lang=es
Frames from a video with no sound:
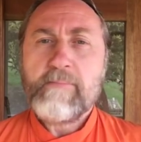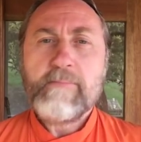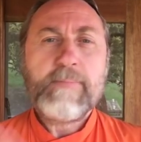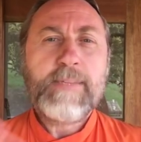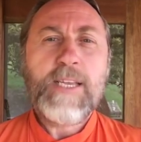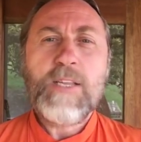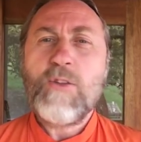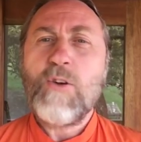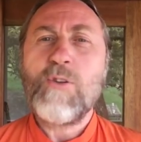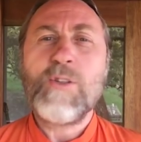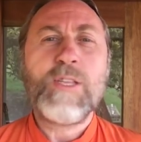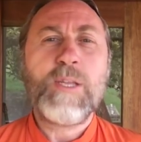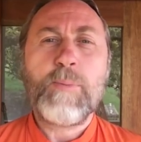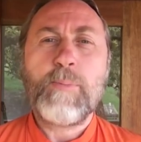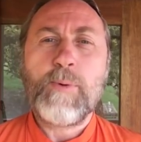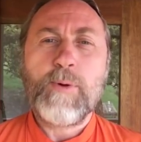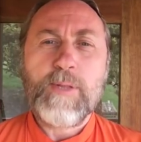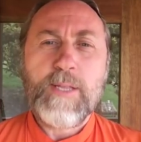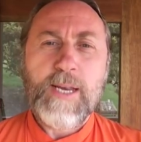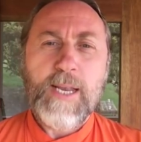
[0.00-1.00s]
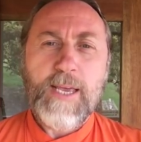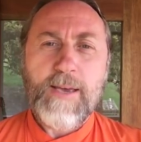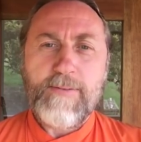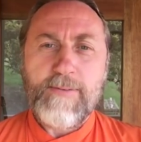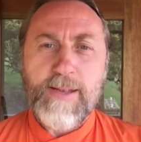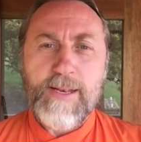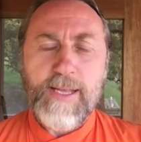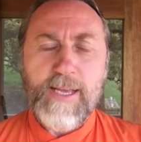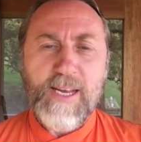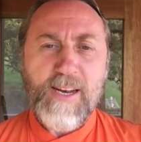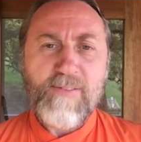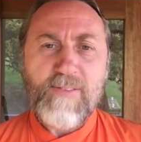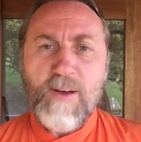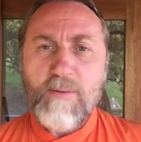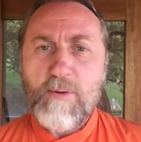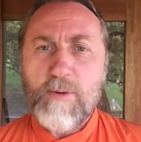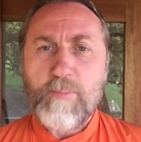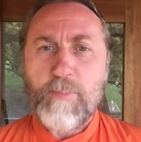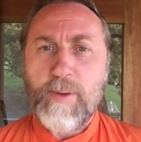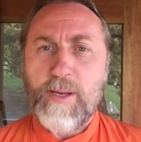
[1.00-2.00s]
¿De dónde podría venir?
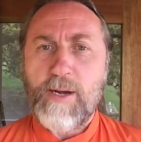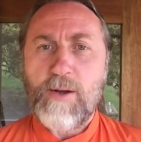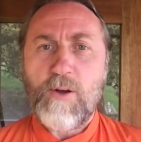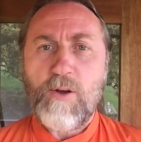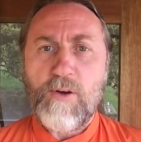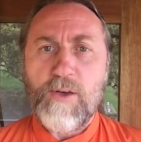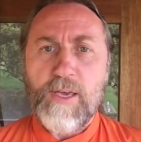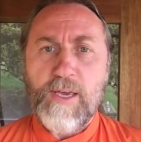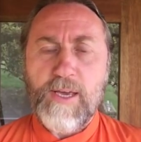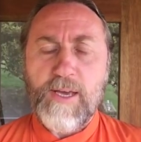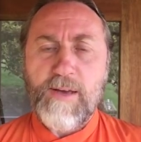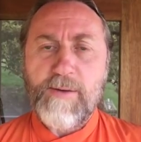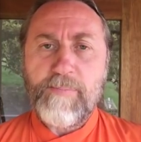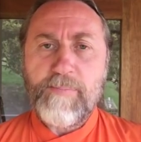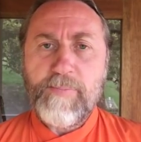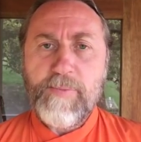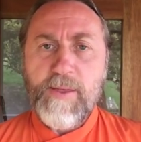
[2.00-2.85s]
Vamos por lógica.